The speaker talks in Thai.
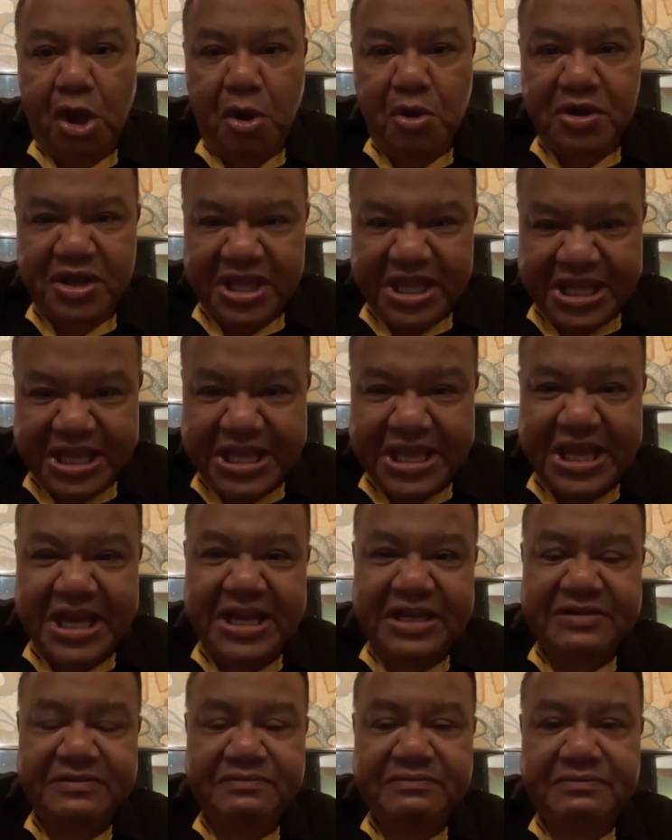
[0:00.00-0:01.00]
ต้องเขี่
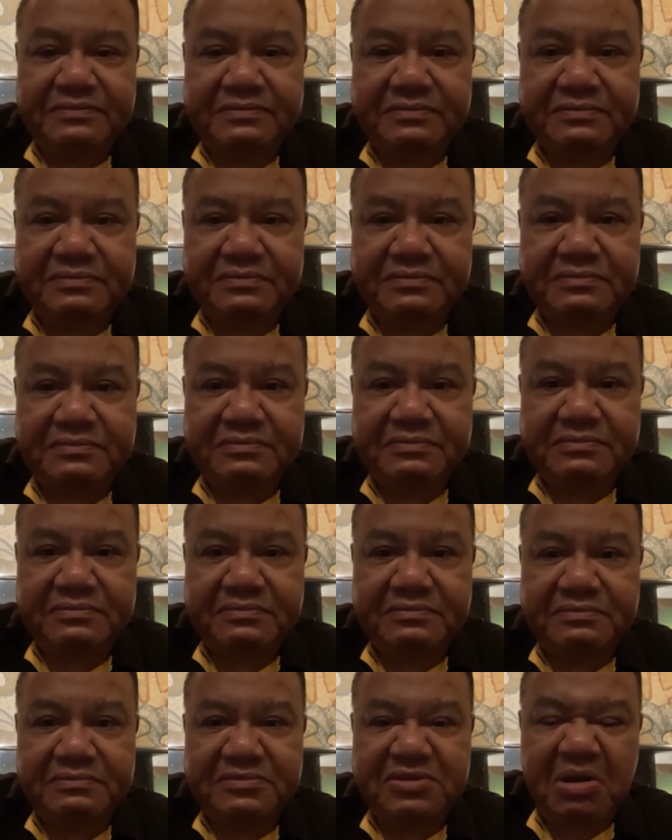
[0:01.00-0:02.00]
ย
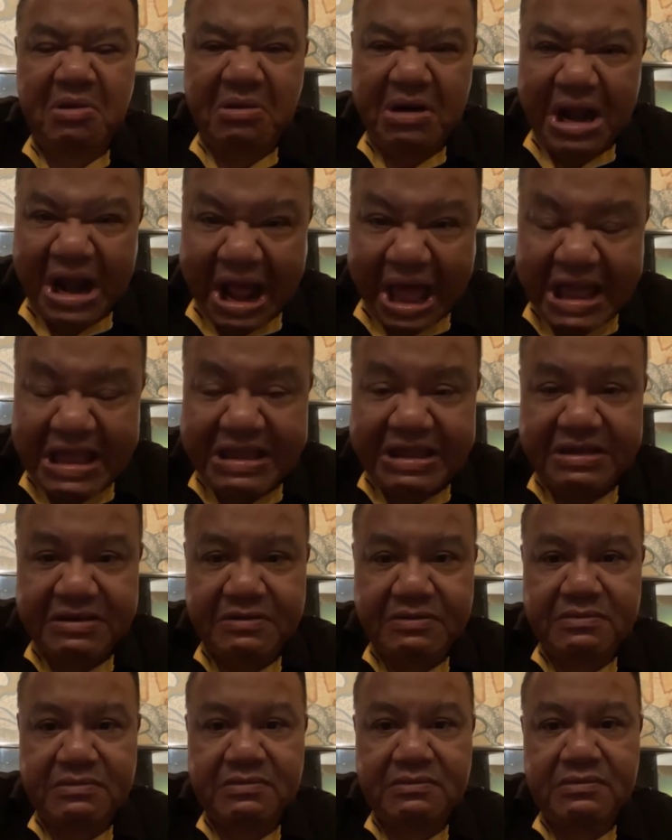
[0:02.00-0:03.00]
ต้องไล่
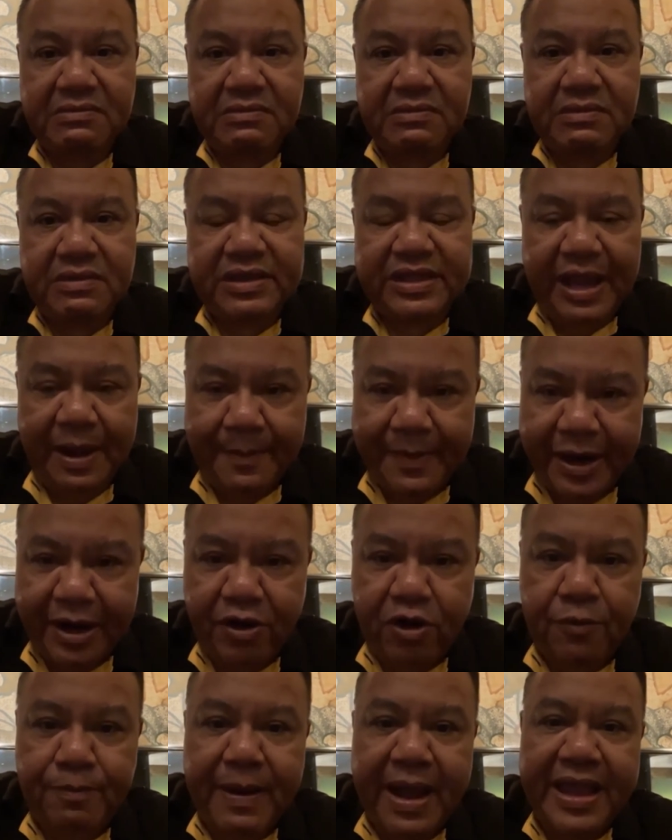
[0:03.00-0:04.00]
ธรรม
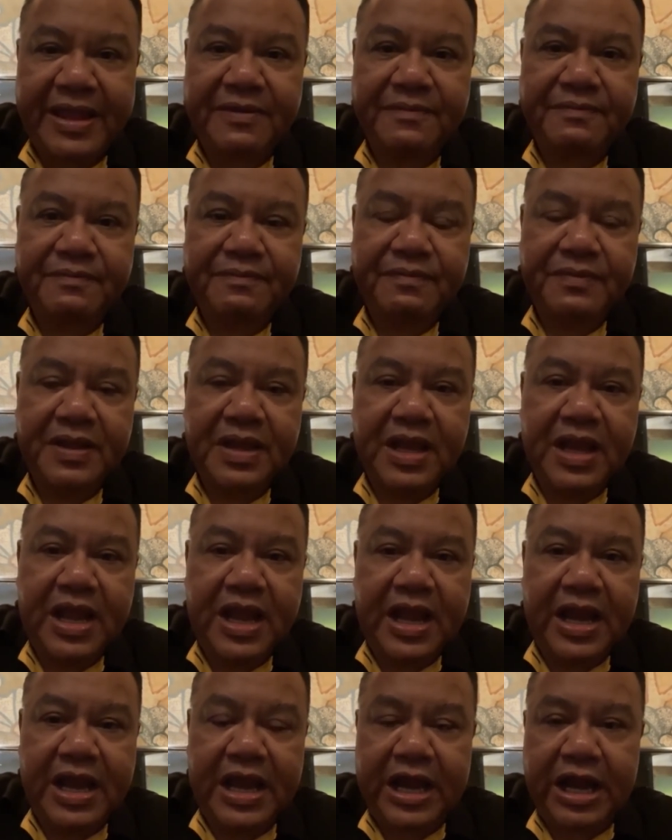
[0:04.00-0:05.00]
นัสออกไป
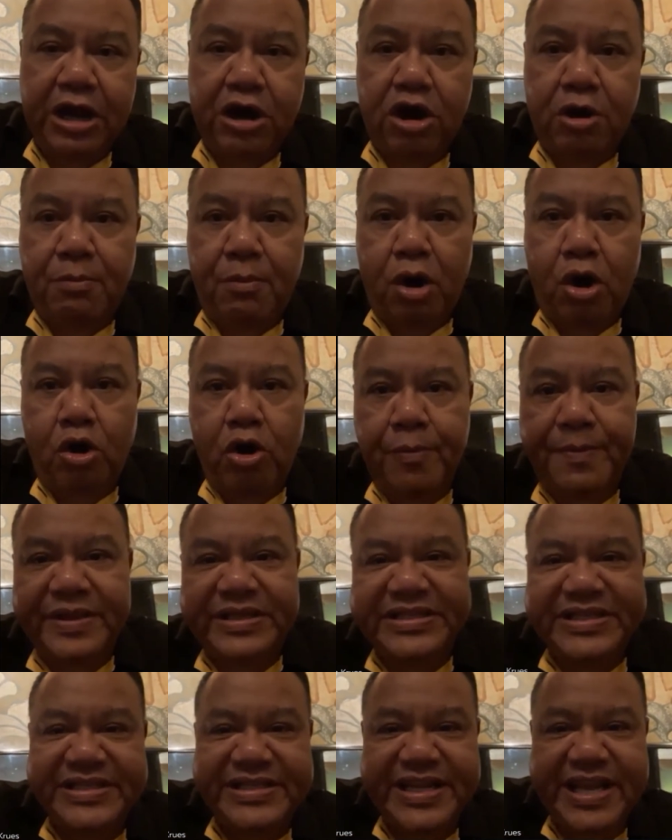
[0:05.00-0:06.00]
งั้นเขาก็มองว่า
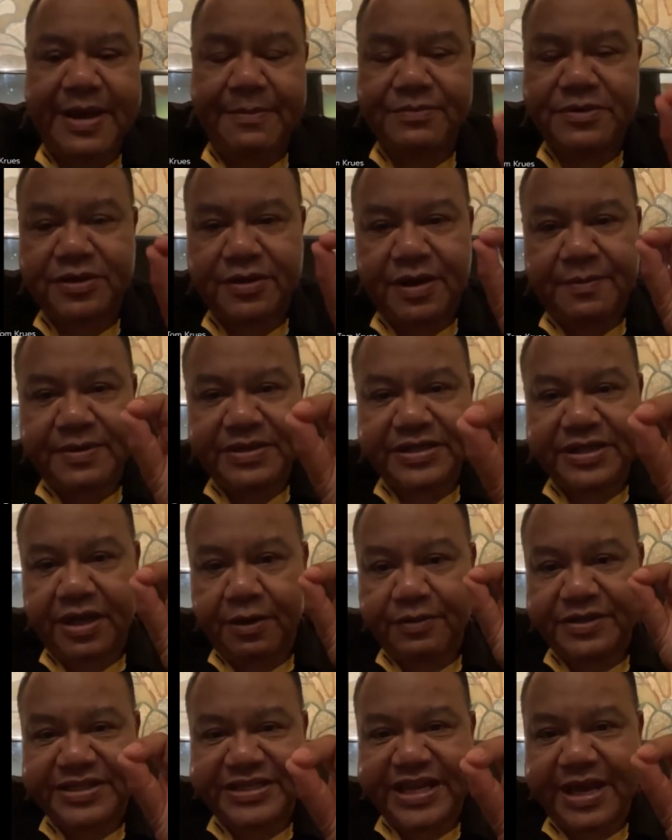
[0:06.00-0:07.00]
เป็นเสี้ยมใช่ไหมเป็น
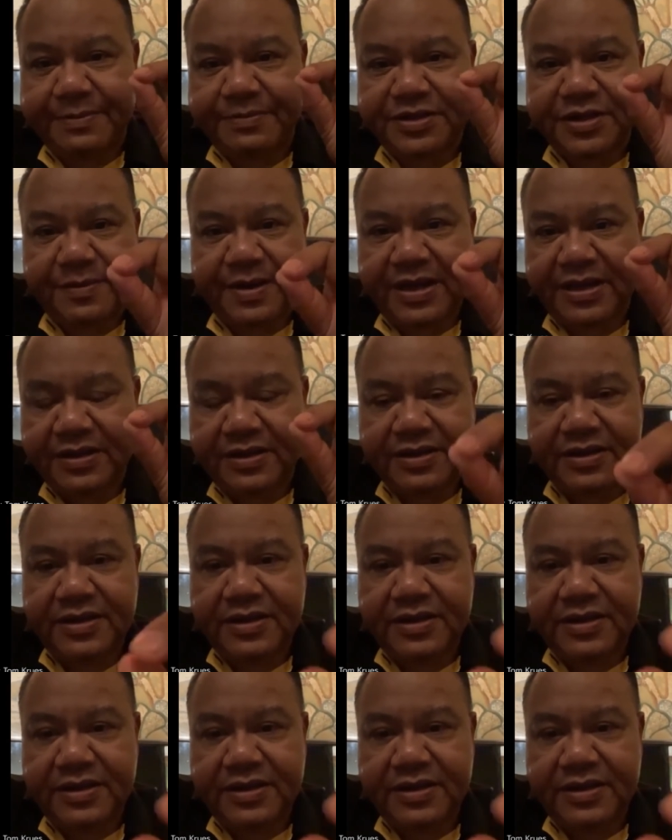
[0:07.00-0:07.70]
เรียกว่าเสี้ยมใช่ไหม